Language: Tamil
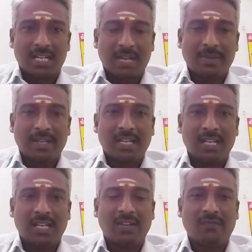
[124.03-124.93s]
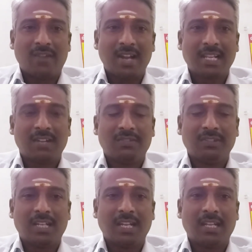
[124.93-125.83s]
நம்ம வாழ்க்கையில்
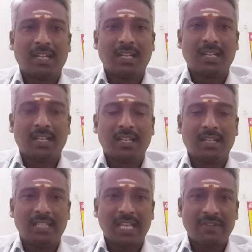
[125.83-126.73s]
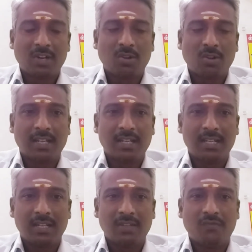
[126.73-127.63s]
வந்து நல்ல தேவர்களோட
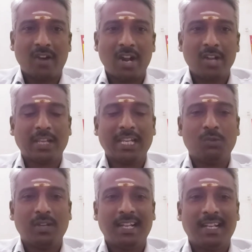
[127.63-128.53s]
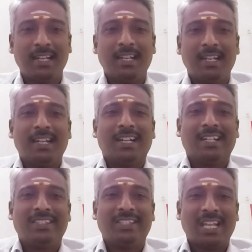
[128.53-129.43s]
வானுலகில் உள்ள
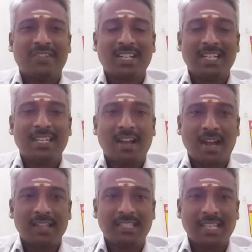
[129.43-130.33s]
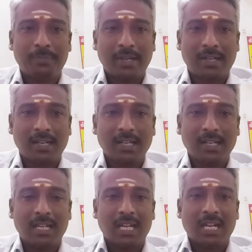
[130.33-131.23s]
தேவர்களின் ஆசையை பெற்று
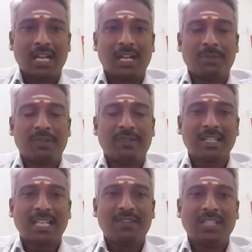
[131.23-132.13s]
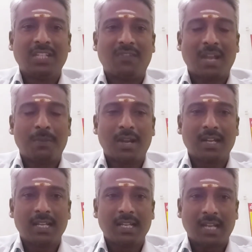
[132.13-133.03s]
நம்ம வாழ்க்கையை வந்து வளமாக
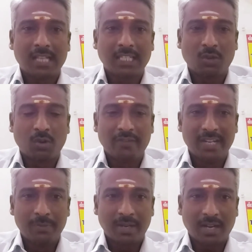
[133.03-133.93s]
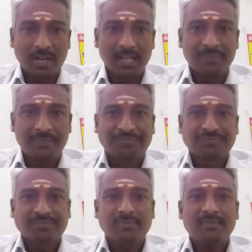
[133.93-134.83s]
ஆக்கிக்கொள்ள வேண்டுமென்றால்
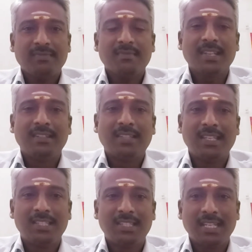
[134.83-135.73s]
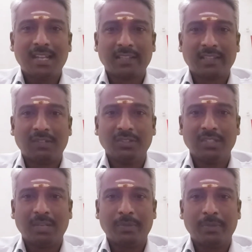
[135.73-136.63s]
இந்த இஷ்டி காலத்தில் வந்து
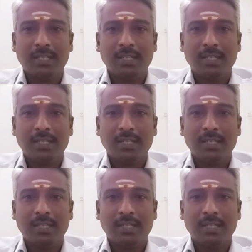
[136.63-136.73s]
நம்ம